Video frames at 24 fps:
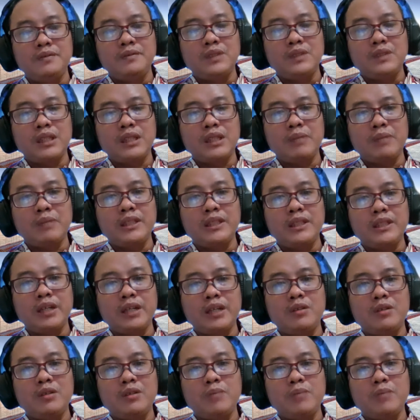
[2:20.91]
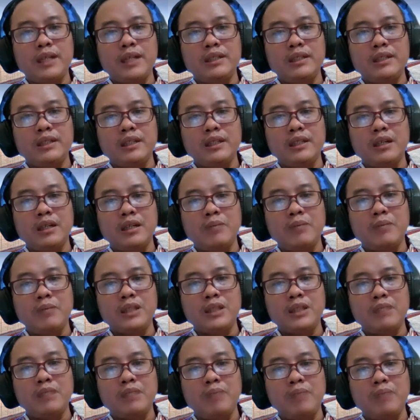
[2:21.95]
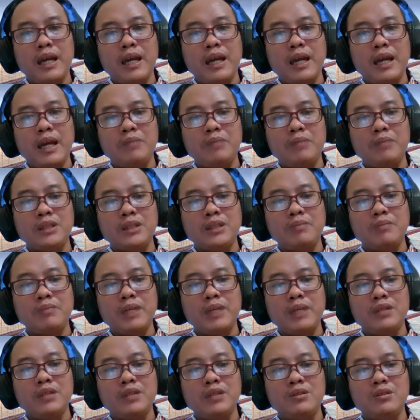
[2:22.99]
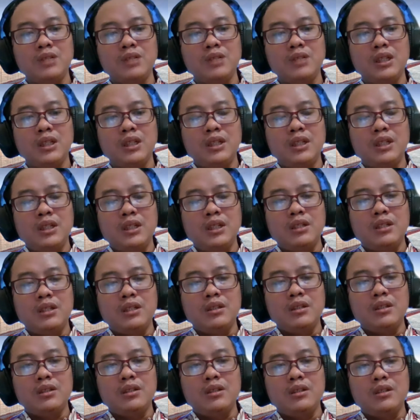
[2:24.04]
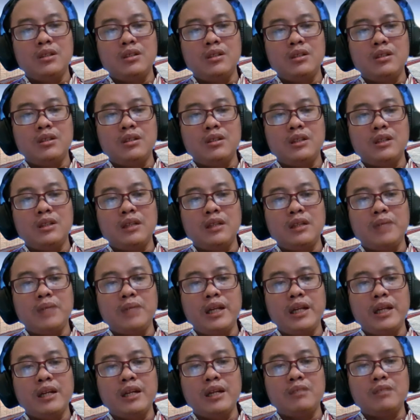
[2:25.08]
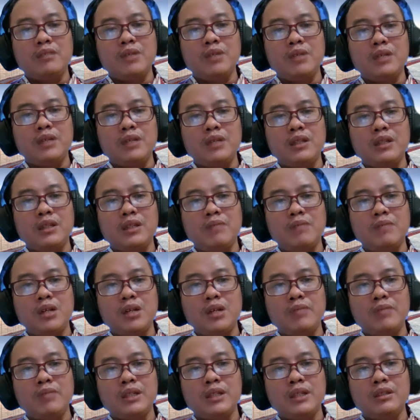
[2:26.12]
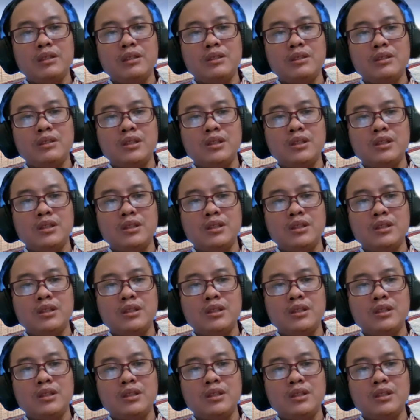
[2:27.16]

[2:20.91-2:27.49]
Tetapi jangan lupa ketika pas apply, pas apply itu Eh, kita bilang bahwa kita mau me,